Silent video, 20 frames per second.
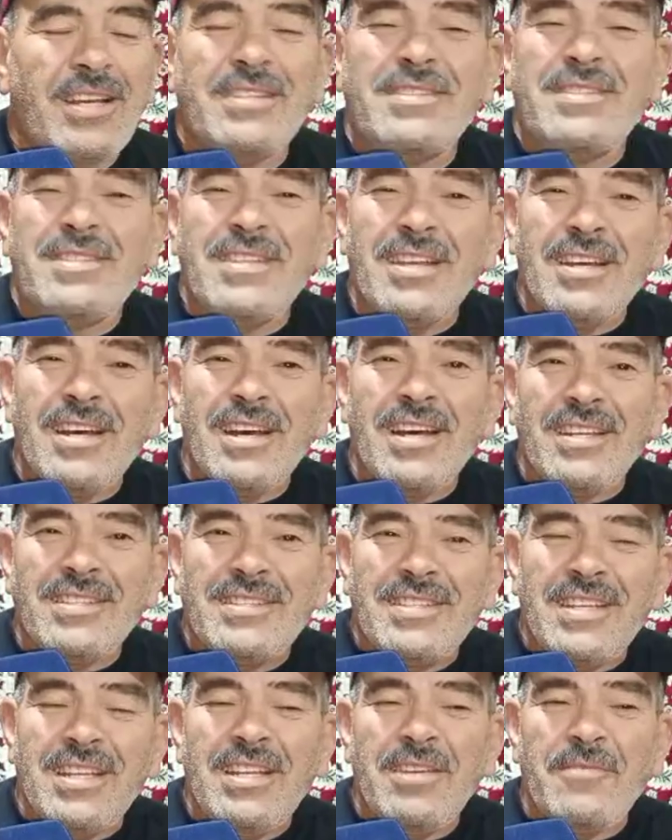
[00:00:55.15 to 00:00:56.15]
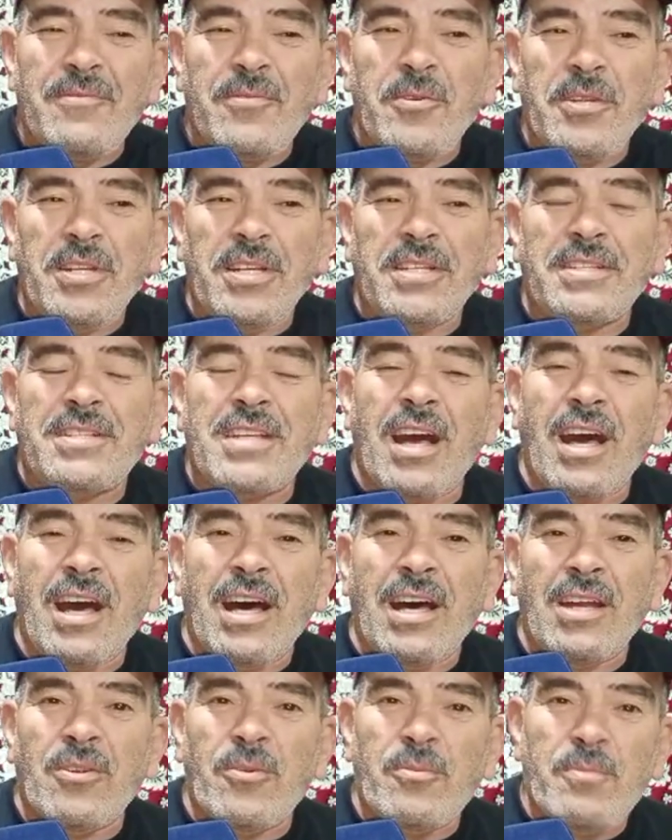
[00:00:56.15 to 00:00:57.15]
حتى تليفون حتى
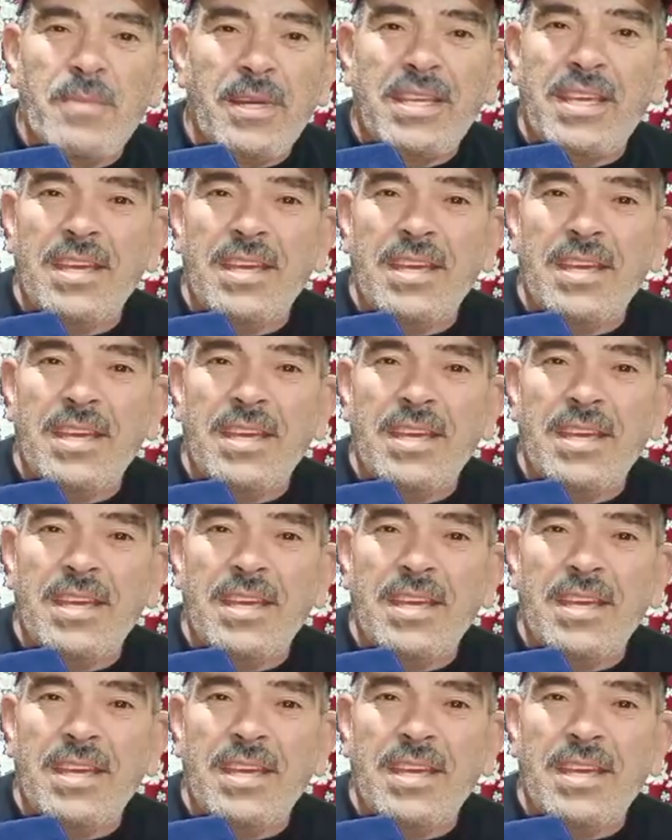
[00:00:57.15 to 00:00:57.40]
الو ما